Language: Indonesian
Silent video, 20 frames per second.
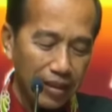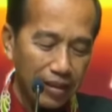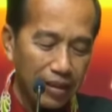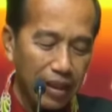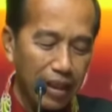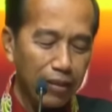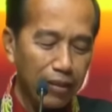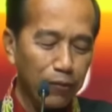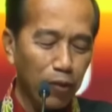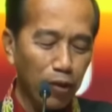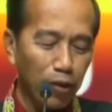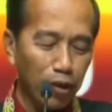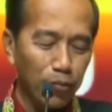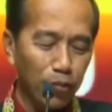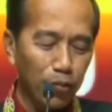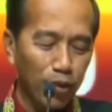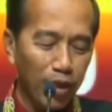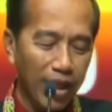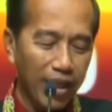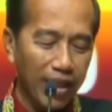Dan
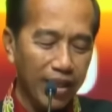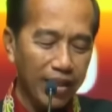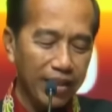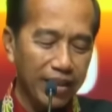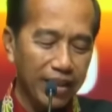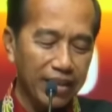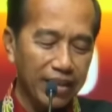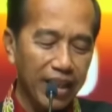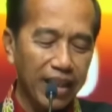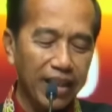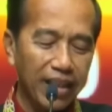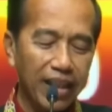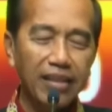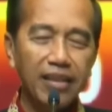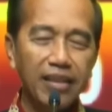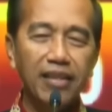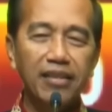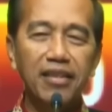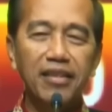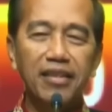formula
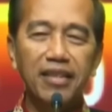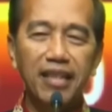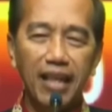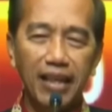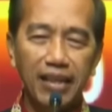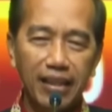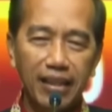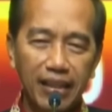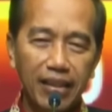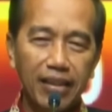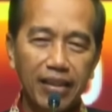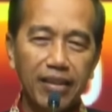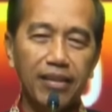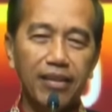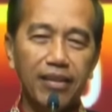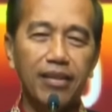kenaikannya sederhana.